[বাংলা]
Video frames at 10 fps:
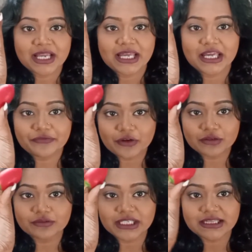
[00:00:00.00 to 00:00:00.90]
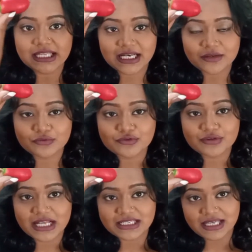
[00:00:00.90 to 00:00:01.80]
এই ফলগুলি তেলাকুচু
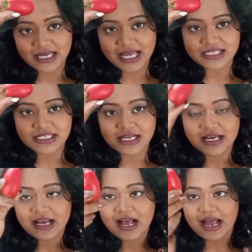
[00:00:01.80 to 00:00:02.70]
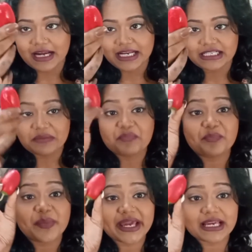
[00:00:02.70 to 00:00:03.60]
গাছ থেকে আসে আর এটা
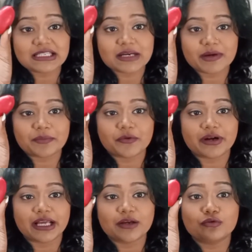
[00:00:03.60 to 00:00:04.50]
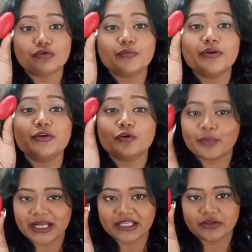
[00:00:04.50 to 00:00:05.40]
পেকে যাবার পরে খুবই
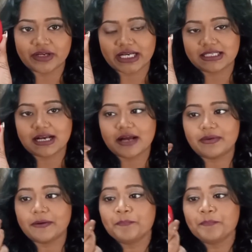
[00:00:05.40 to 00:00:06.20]
উপাদেয় একটা খাবার